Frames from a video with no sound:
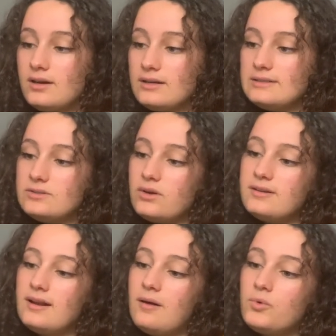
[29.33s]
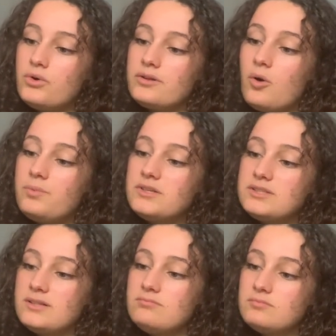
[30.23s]
Histoire des larmes qu'on a
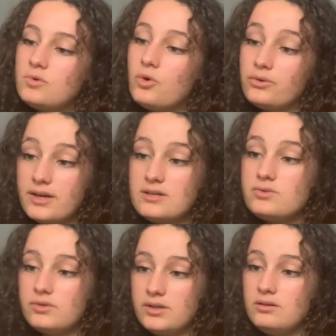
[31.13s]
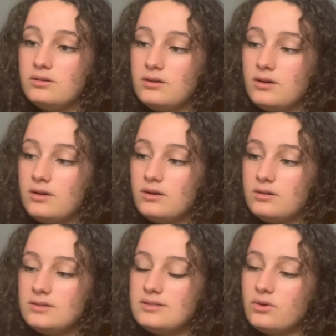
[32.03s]
empêchées, qu'on a essuyées.
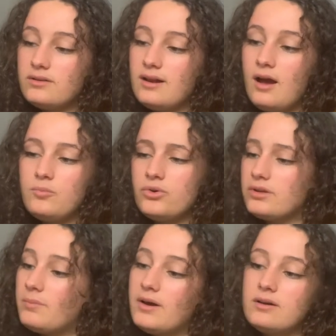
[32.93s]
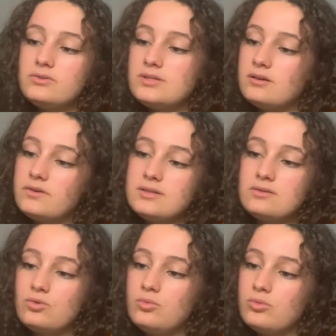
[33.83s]
Histoire des larmes qu'on n'a pas réussi à verser
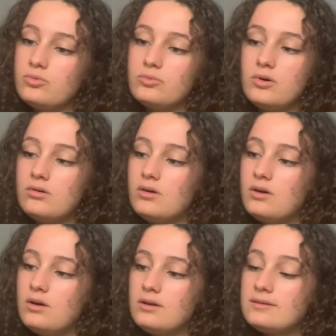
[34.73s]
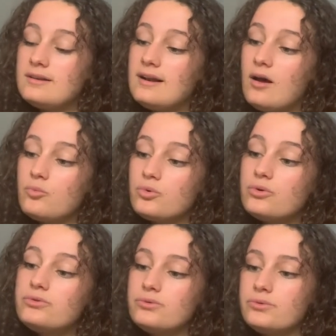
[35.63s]
au bon moment. Des larmes
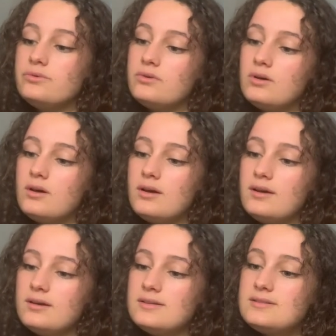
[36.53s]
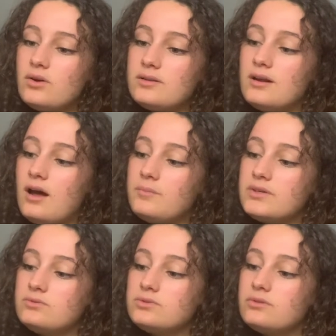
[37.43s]
retenues. Histoire des larmes
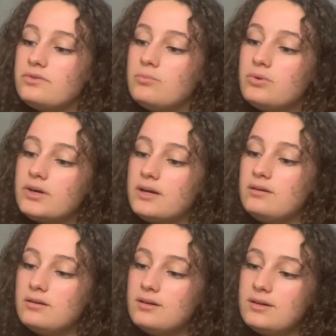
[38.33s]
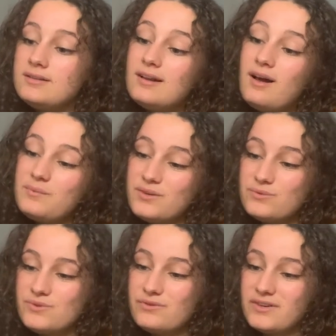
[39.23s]
qui nous ont fait pleurer et des larmes qui
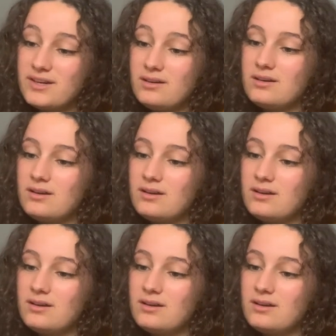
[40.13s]
nous ont fait rire.